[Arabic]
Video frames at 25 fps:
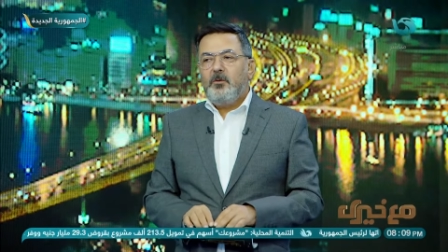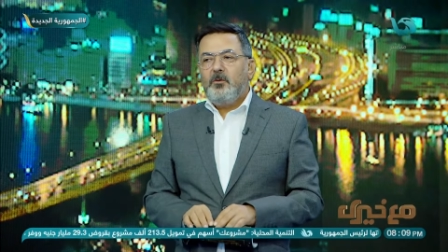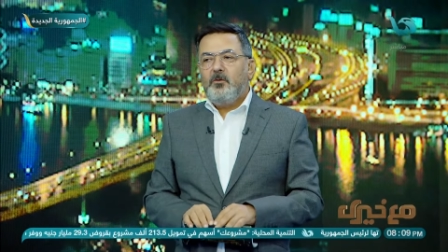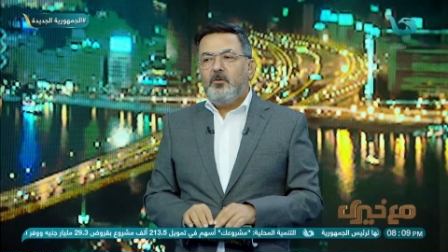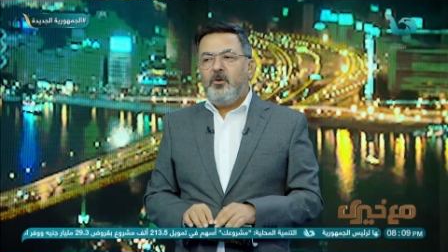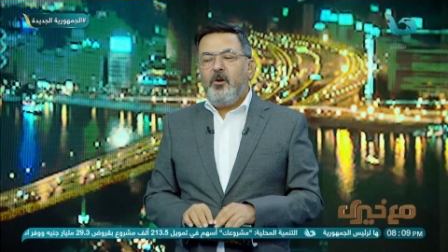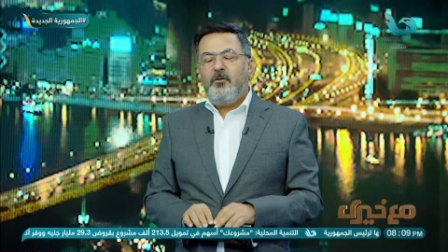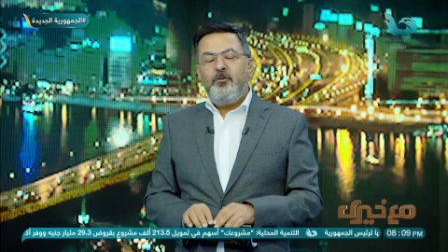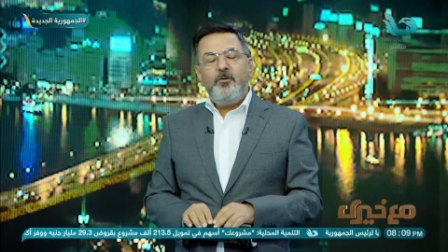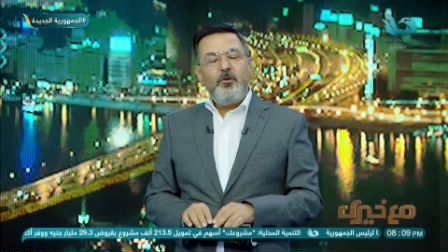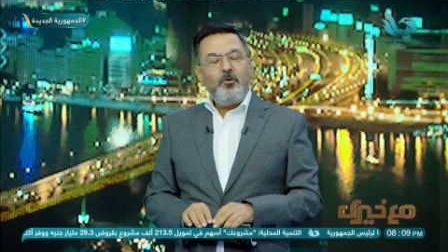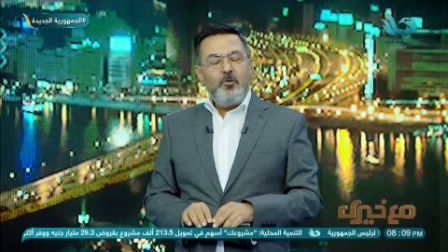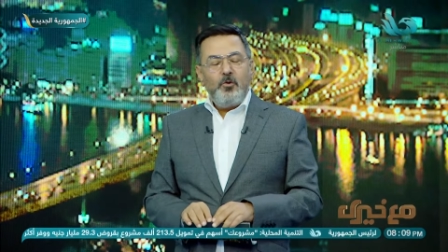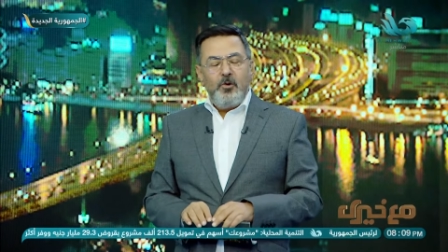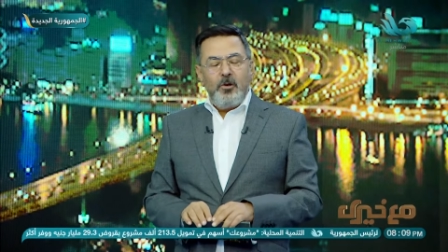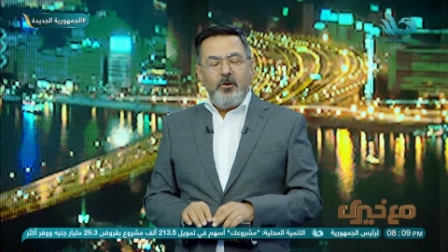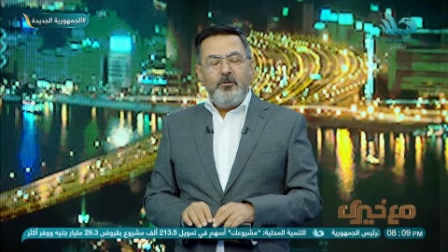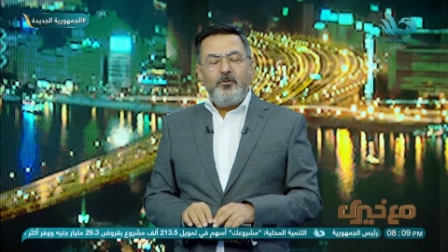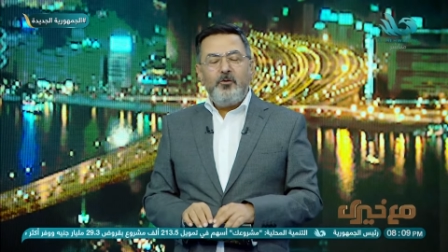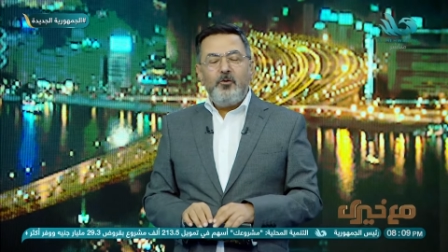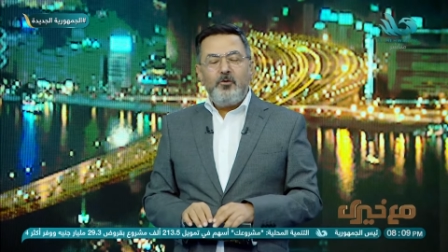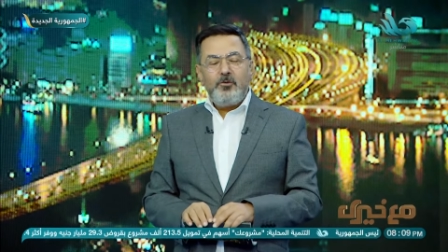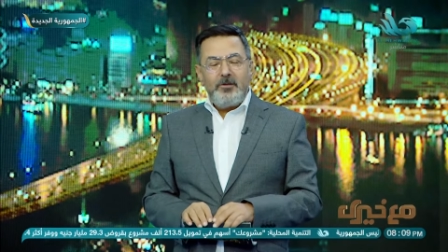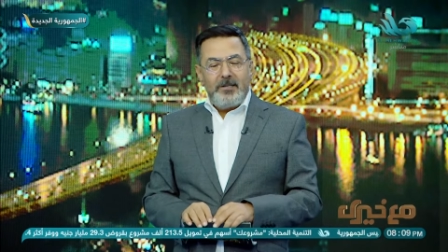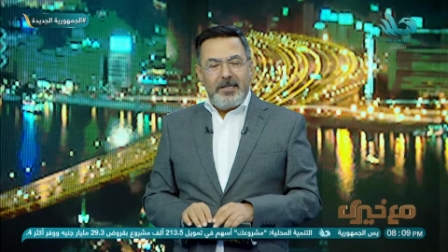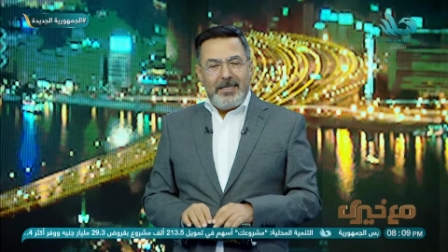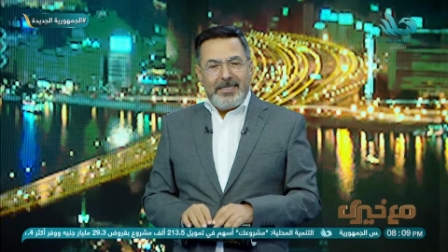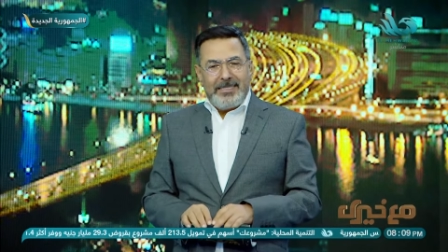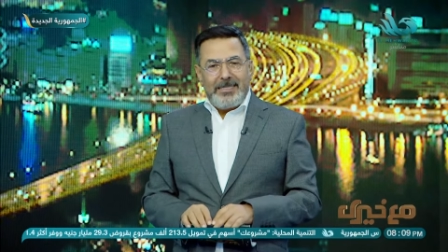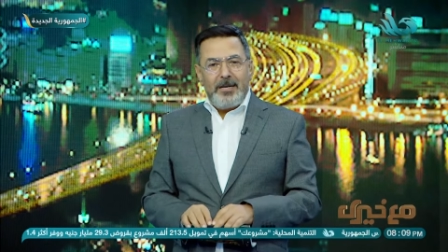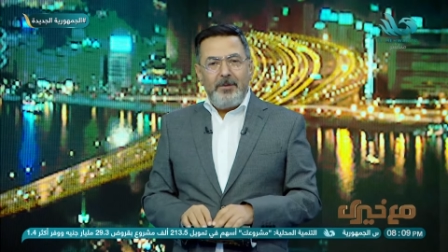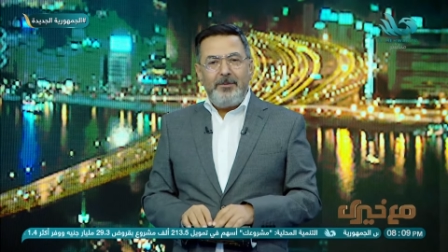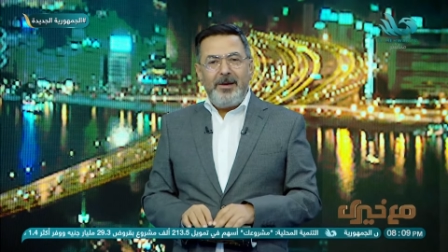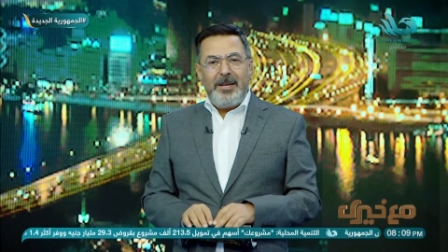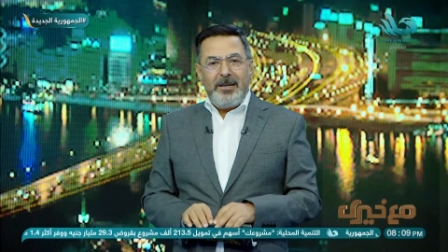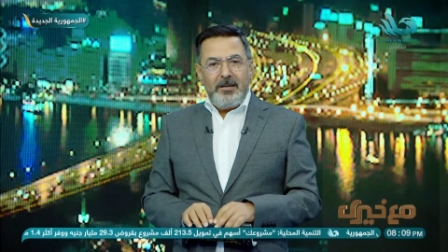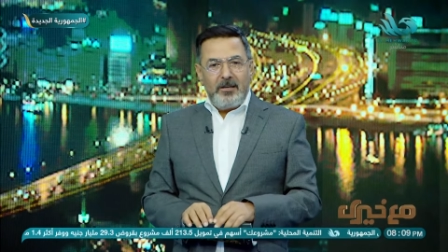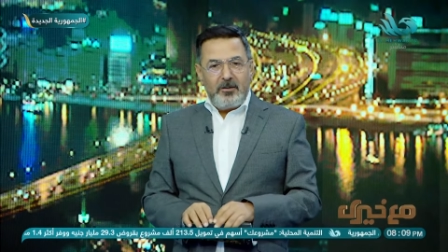وفي كل فوز
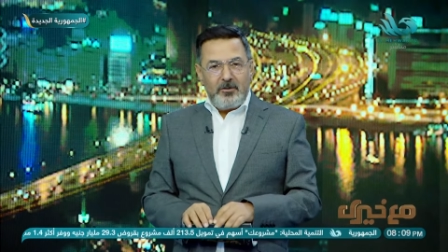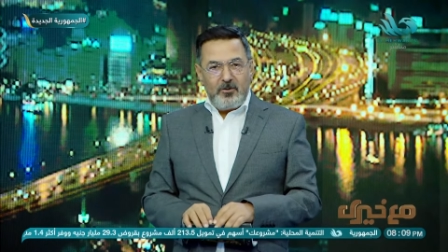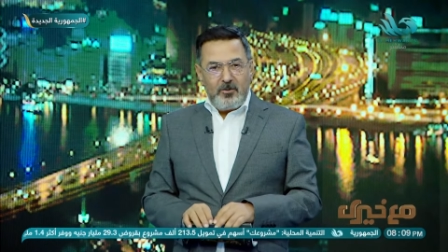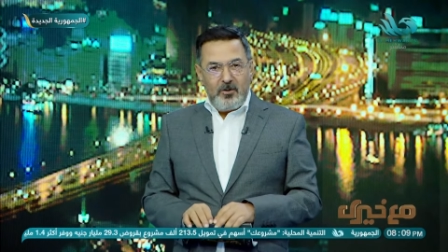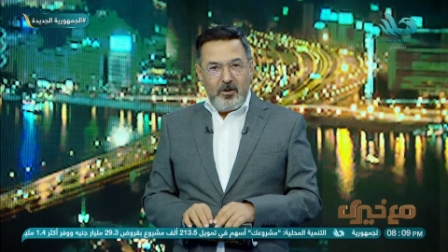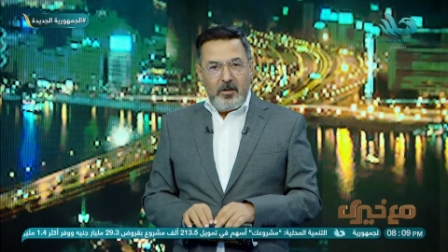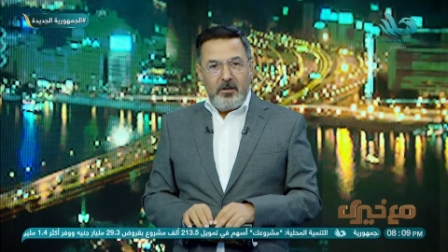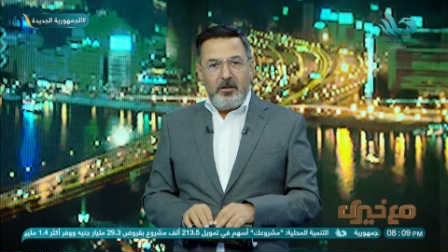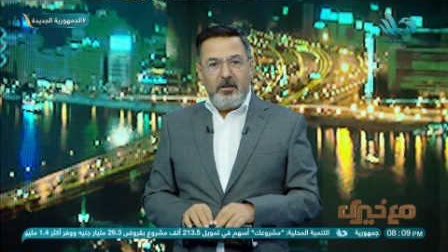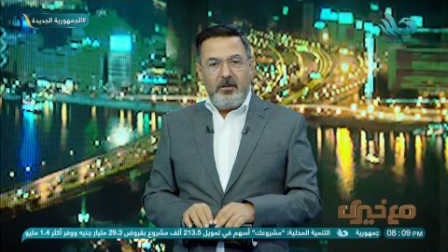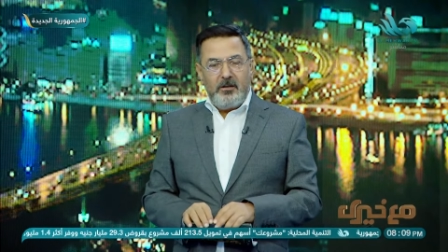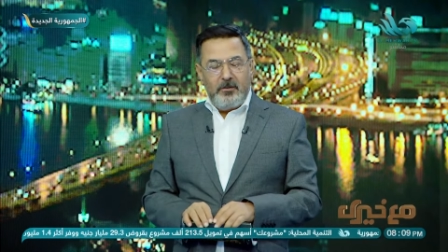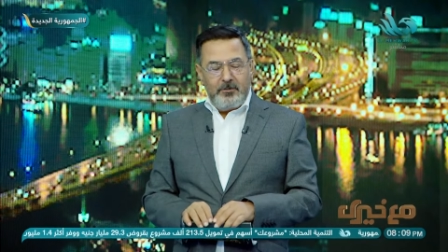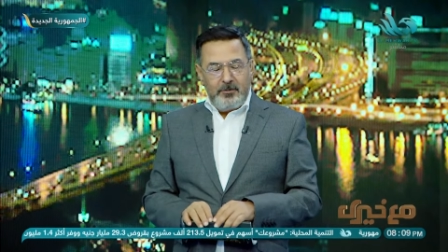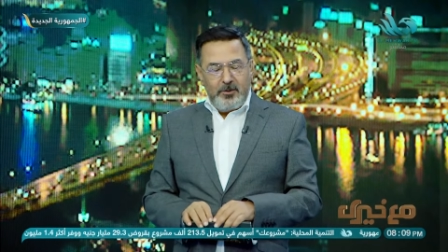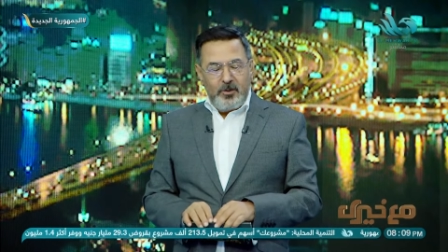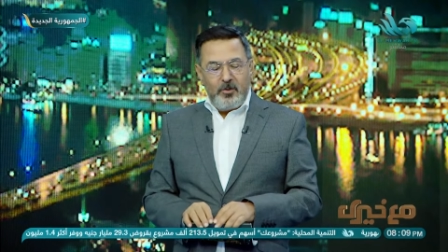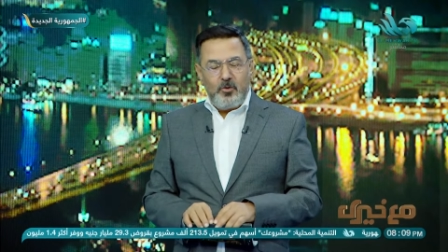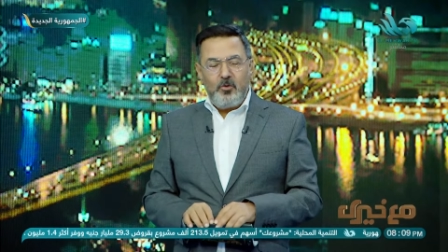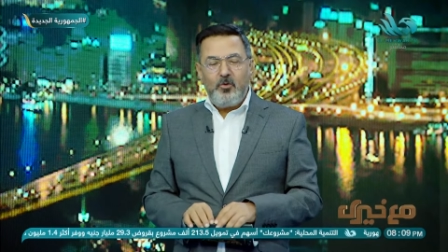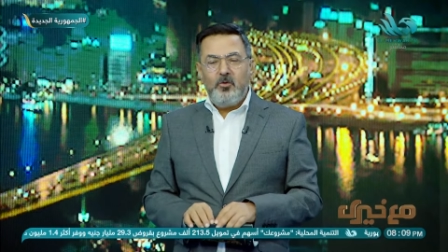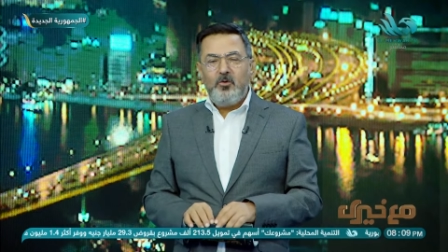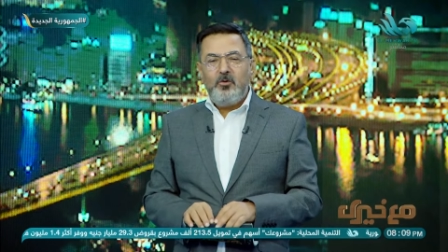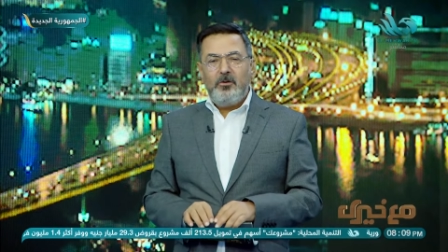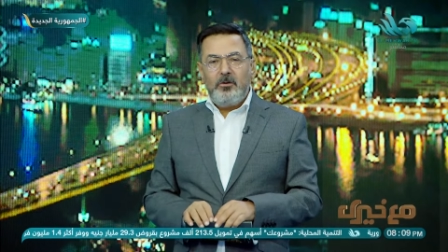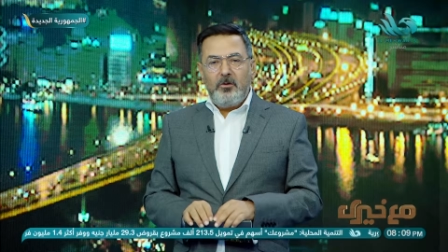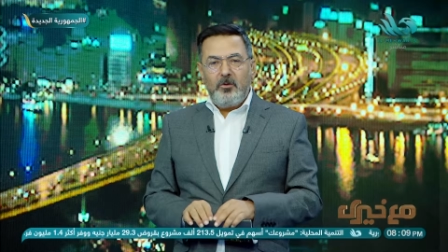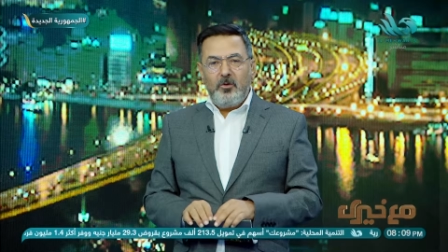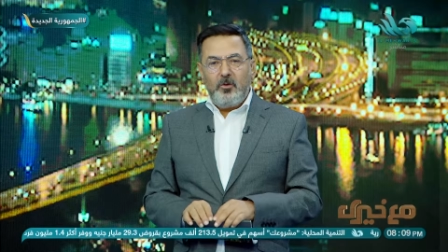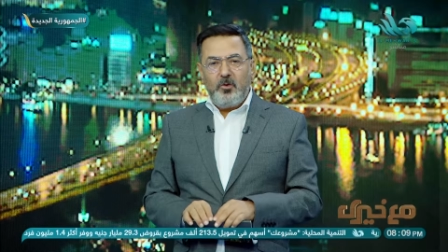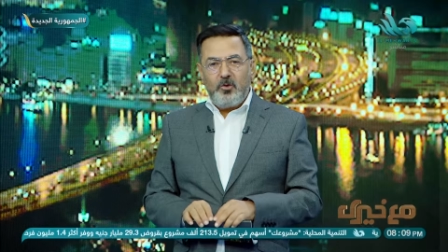للزمالك بيكون